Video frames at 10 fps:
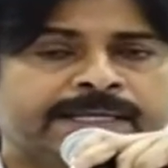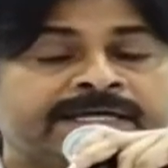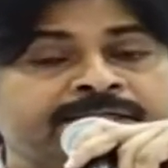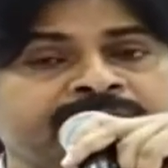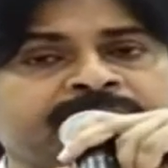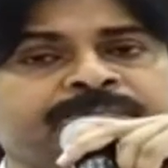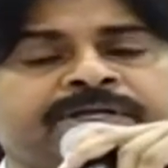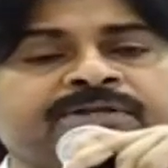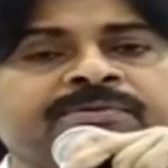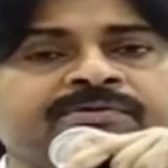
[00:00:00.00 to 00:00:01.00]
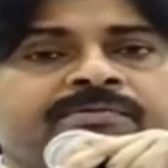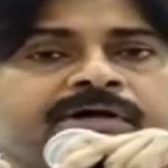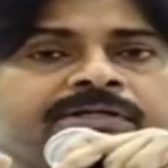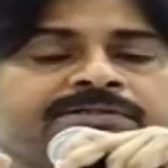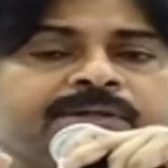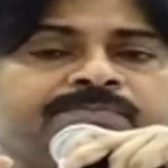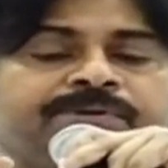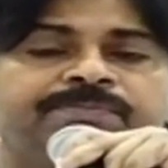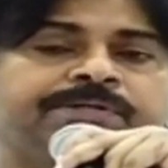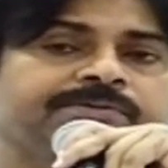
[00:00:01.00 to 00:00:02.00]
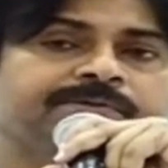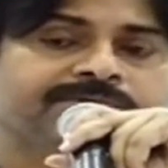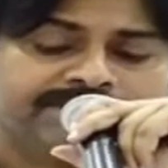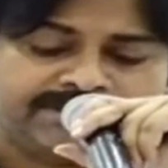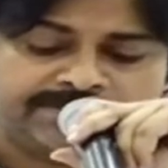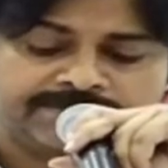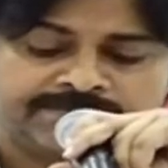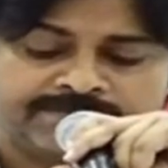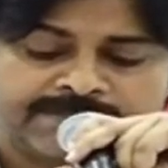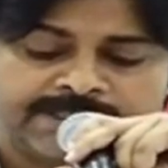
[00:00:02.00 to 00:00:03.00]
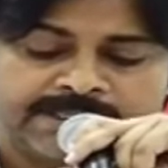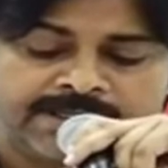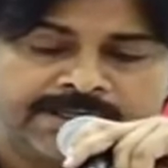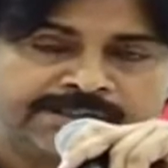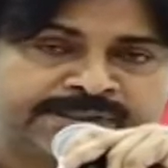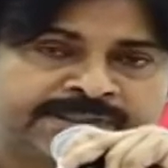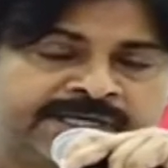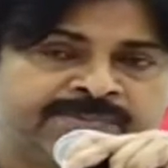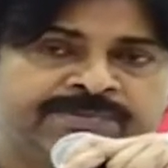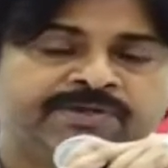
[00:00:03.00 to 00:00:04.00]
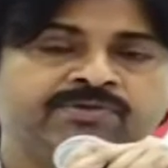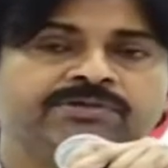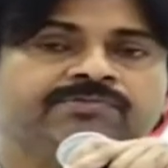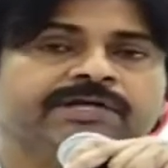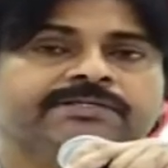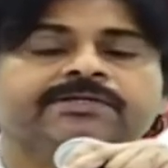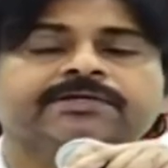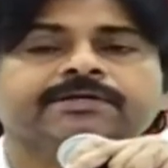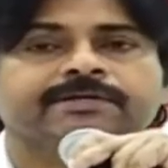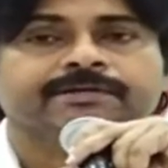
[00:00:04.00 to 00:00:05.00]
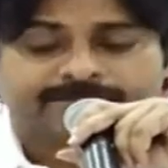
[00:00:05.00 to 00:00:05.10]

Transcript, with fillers: కానీ అది ప్రథమం అది చా ప్రప్రథమం అది సో నేను పెట్టుకుంది వీళ్ళందరికీ